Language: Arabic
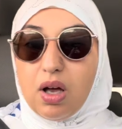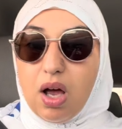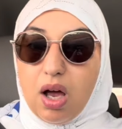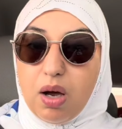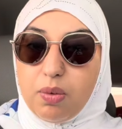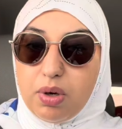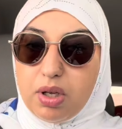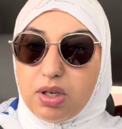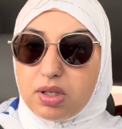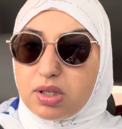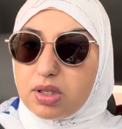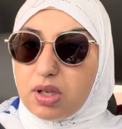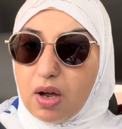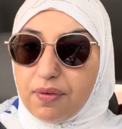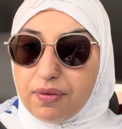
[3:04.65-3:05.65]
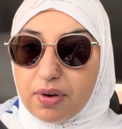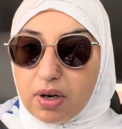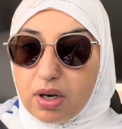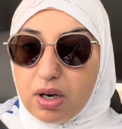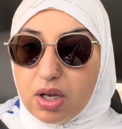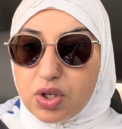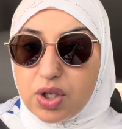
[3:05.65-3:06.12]
العواويل استغفر
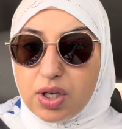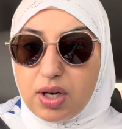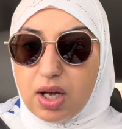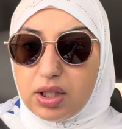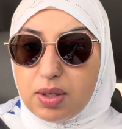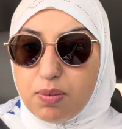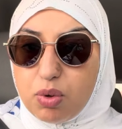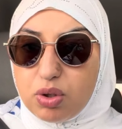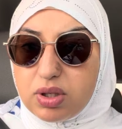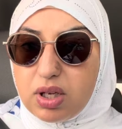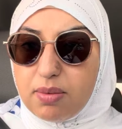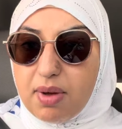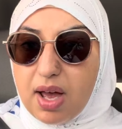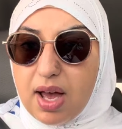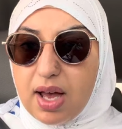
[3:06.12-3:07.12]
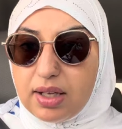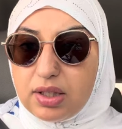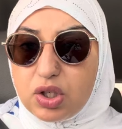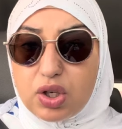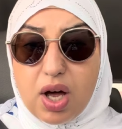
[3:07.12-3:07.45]
الله شنو هاد المصيبه هادي